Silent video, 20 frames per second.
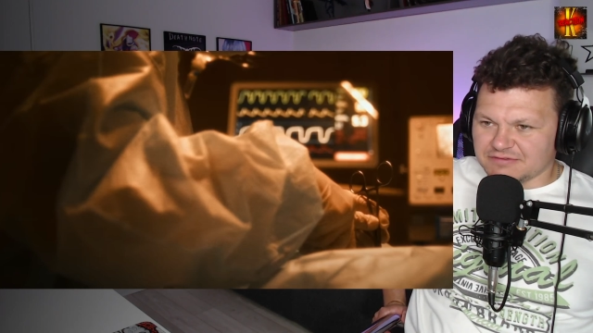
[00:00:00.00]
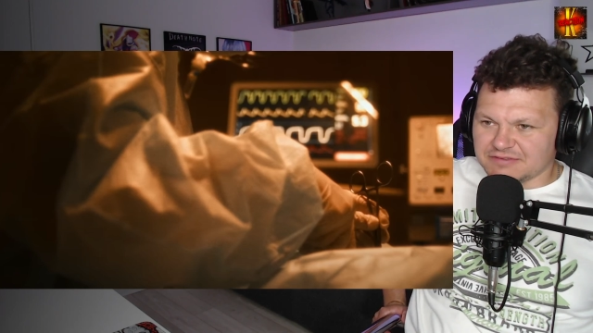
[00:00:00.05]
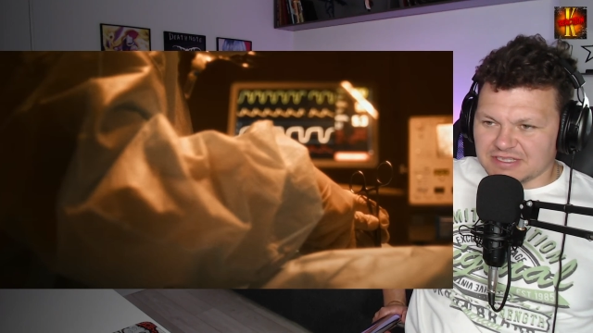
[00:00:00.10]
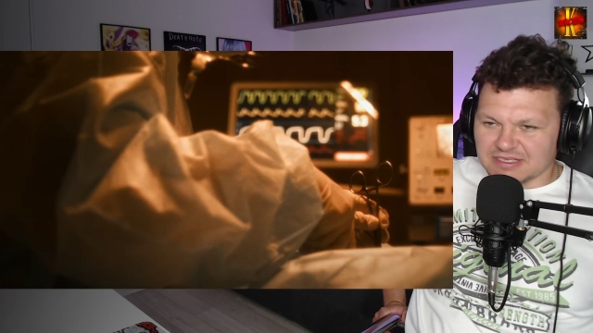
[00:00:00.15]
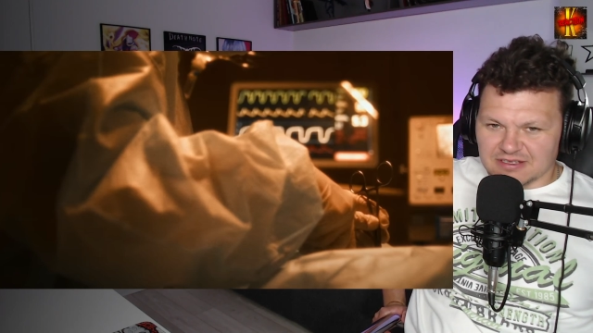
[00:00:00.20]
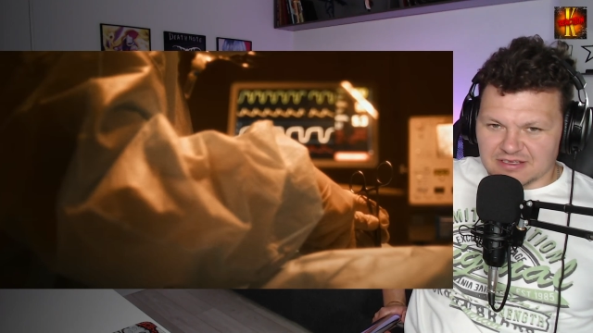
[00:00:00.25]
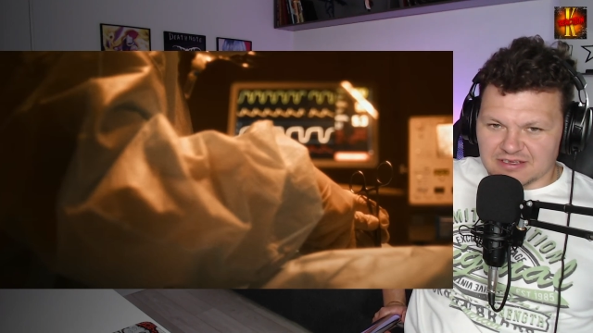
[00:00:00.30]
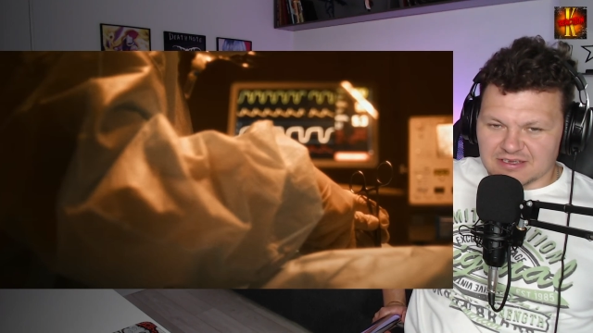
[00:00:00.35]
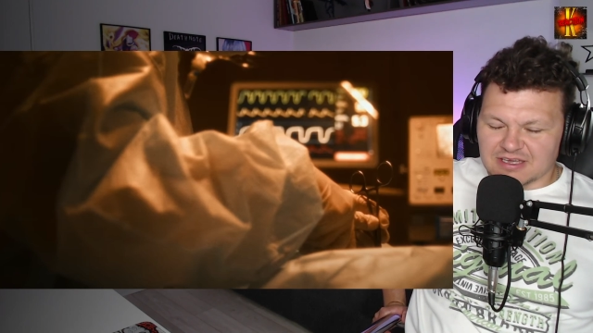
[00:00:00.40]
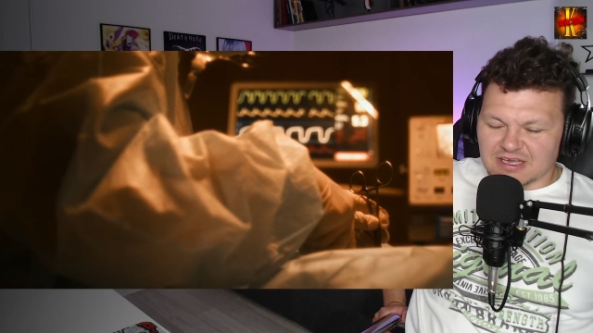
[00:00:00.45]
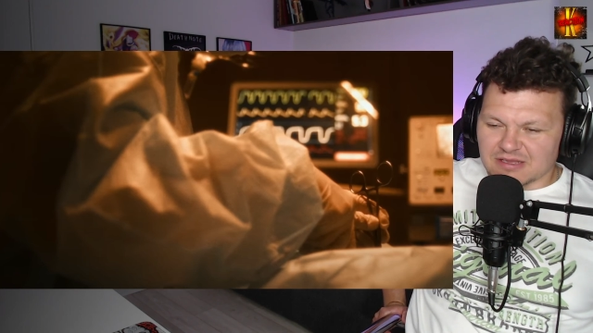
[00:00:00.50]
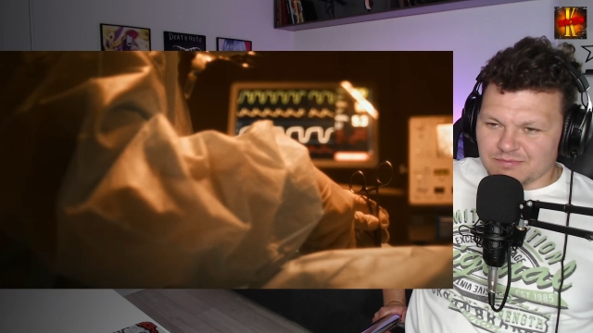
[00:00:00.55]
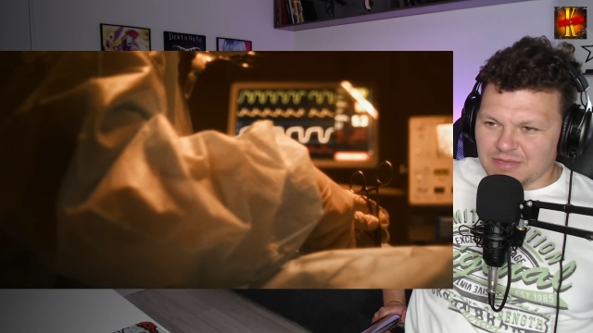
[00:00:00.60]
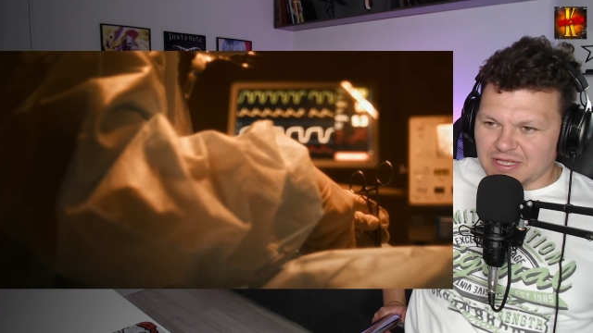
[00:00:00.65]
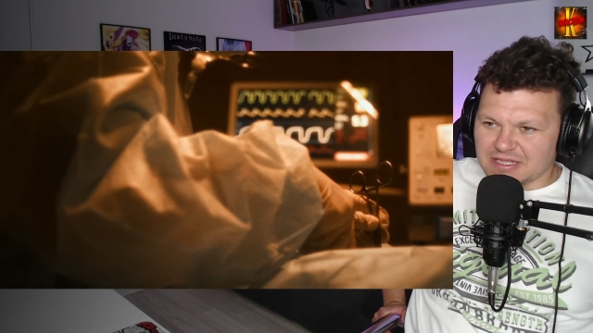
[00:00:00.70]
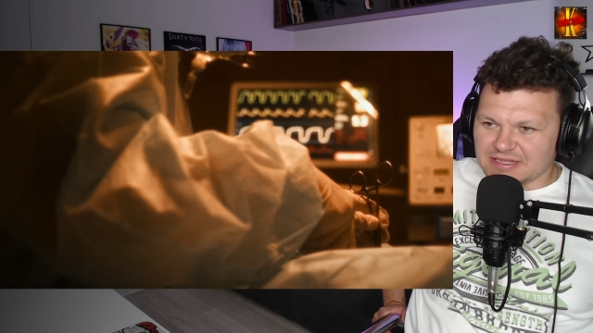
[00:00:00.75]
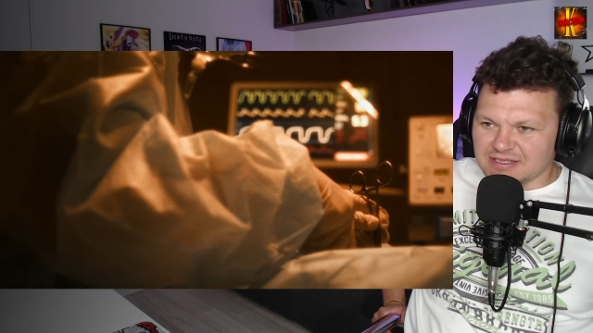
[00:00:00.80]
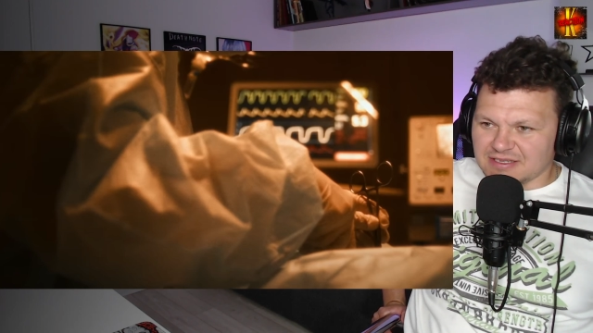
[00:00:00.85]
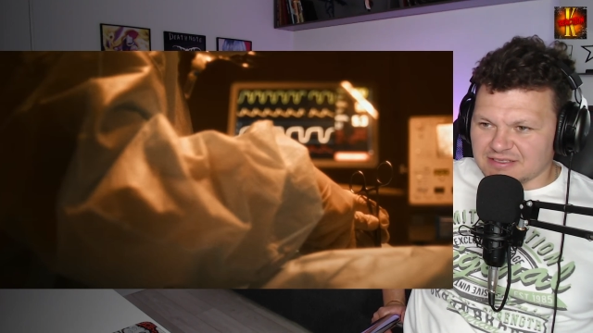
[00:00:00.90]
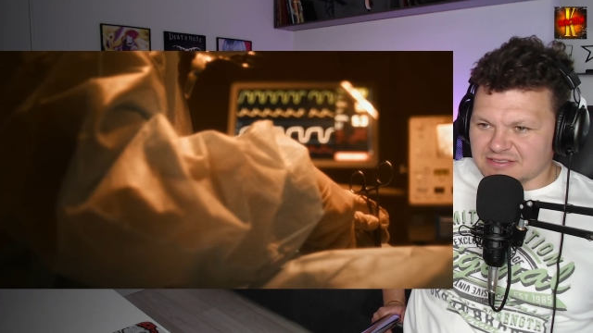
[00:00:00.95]
таких как
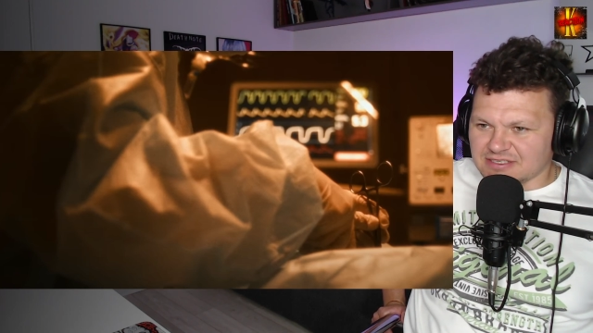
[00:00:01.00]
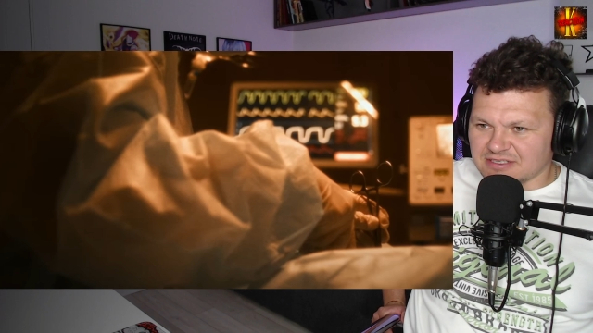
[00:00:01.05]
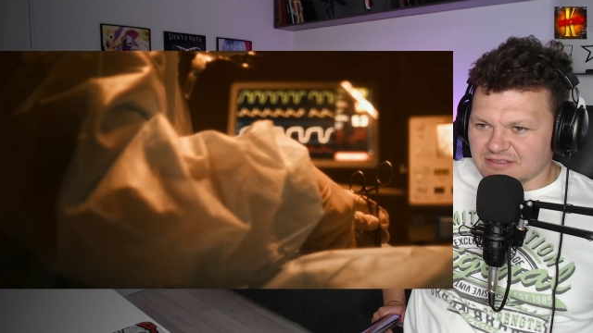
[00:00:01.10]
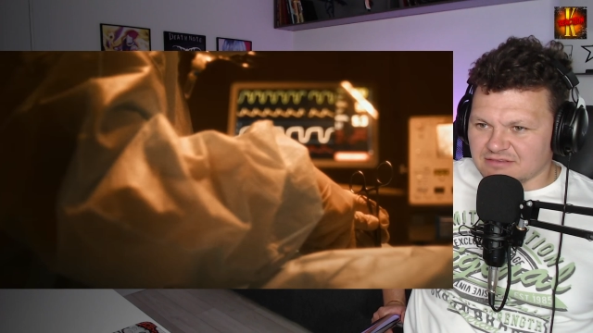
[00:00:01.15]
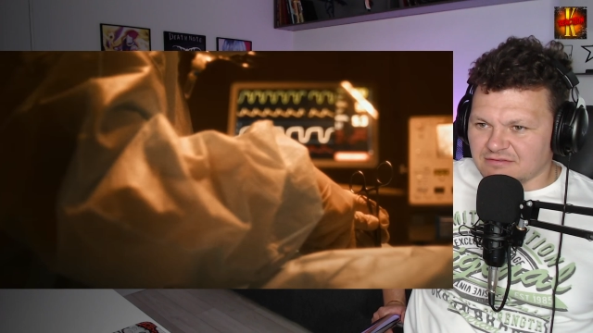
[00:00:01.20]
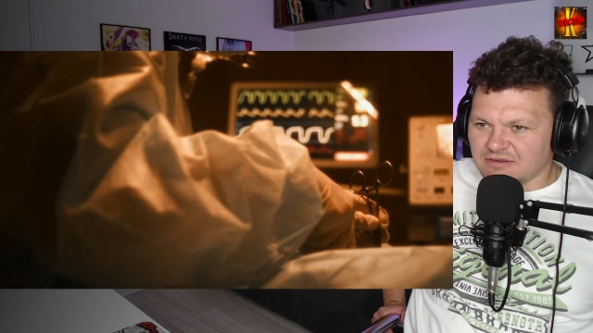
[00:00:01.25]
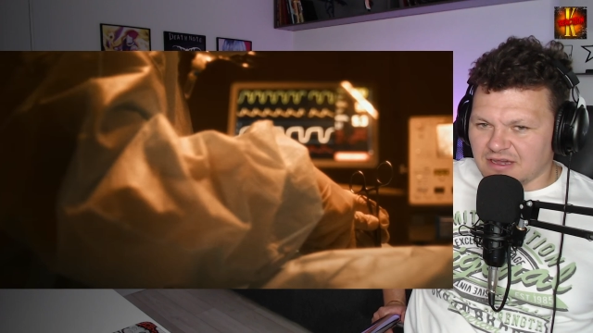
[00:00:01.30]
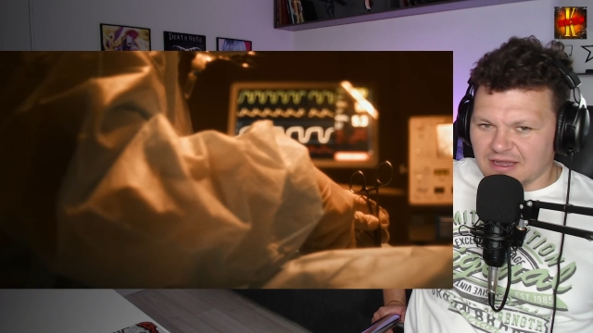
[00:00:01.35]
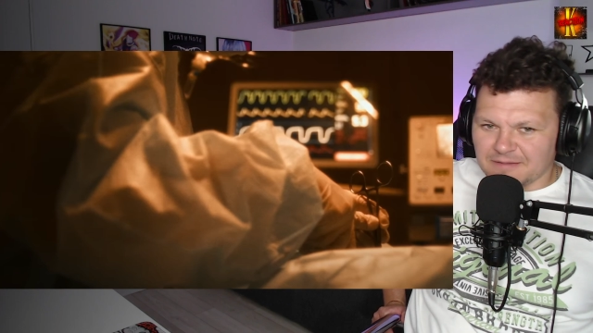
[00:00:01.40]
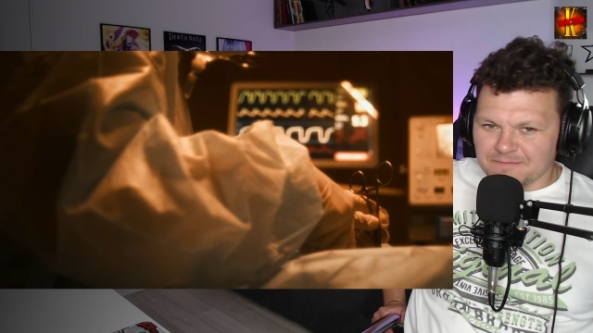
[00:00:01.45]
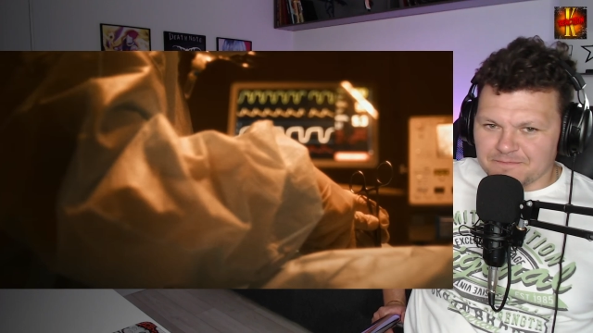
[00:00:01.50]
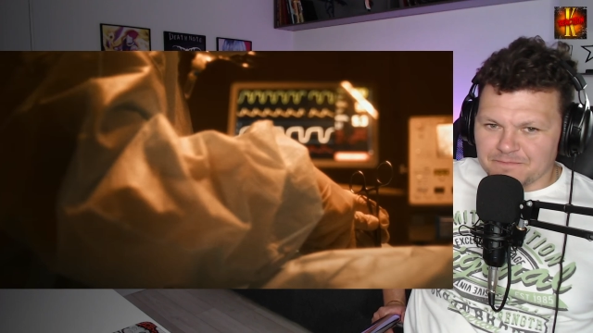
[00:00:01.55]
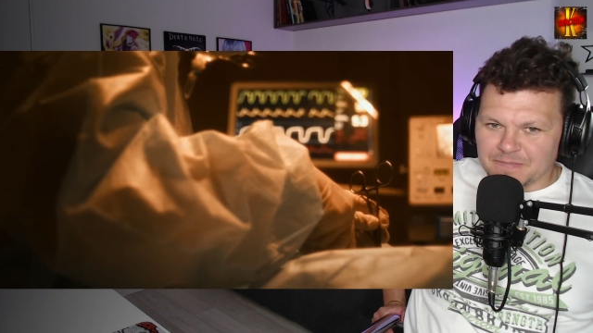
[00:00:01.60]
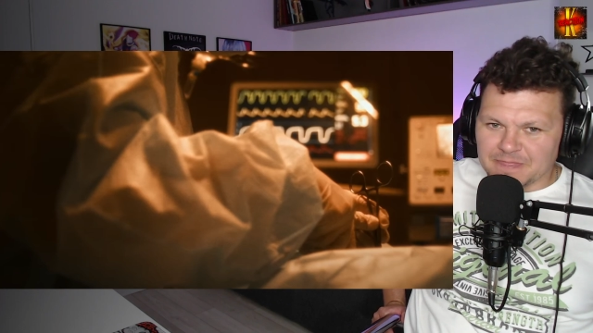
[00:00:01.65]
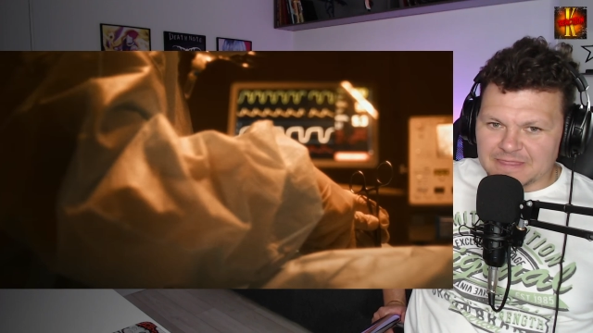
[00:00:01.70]
5.32,